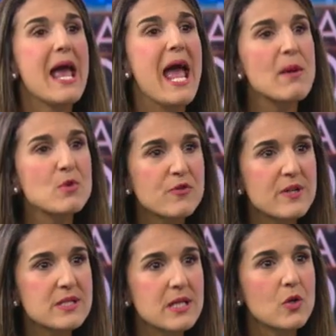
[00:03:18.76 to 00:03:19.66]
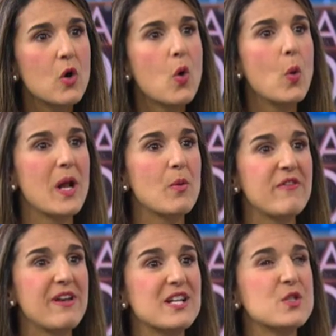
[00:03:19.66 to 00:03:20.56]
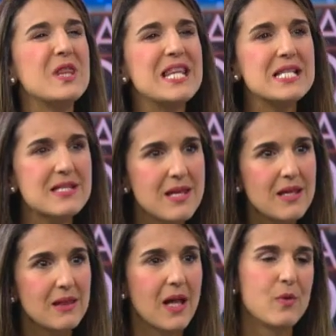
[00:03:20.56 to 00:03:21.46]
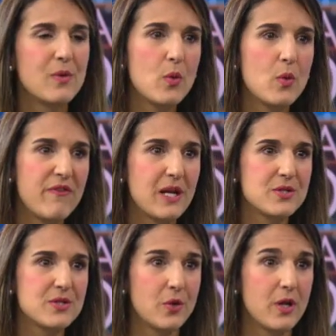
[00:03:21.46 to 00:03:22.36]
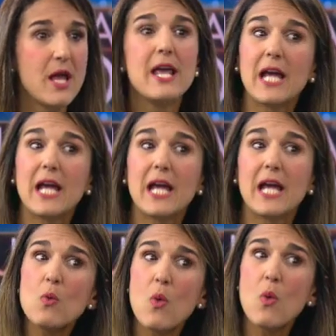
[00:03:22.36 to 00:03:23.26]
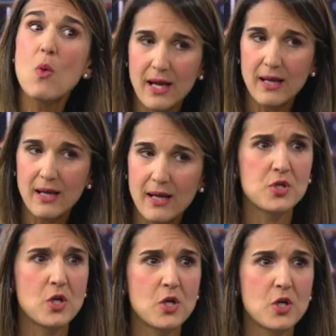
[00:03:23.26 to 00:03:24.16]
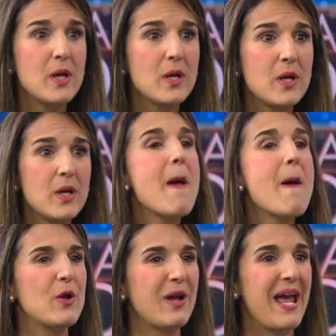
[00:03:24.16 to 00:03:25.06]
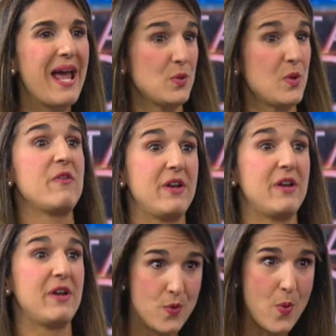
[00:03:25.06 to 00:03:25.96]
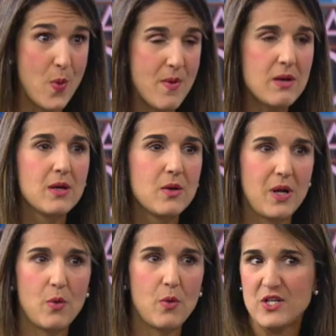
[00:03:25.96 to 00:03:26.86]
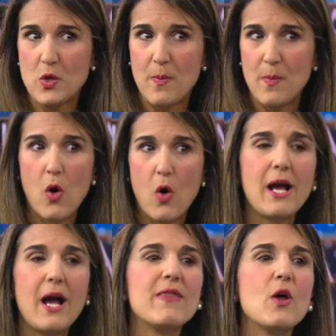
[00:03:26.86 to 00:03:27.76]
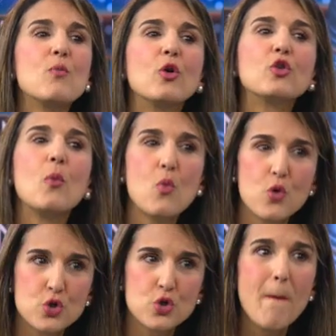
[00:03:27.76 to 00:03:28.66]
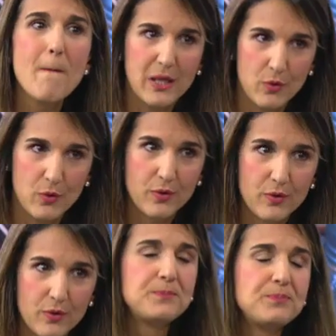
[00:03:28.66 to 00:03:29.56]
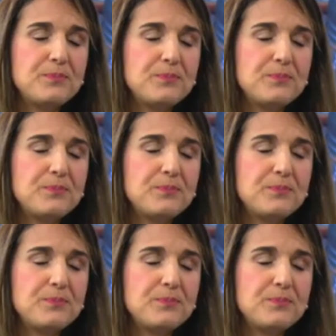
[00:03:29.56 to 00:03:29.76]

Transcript: hemos ofrecido una bonificación distinta, una bonificación que no es igual a la que tienen los funcionarios públicos, pero que es una bonificación nueva, una bonificación pedagógica de un monto mucho menor. ¿De cuánto,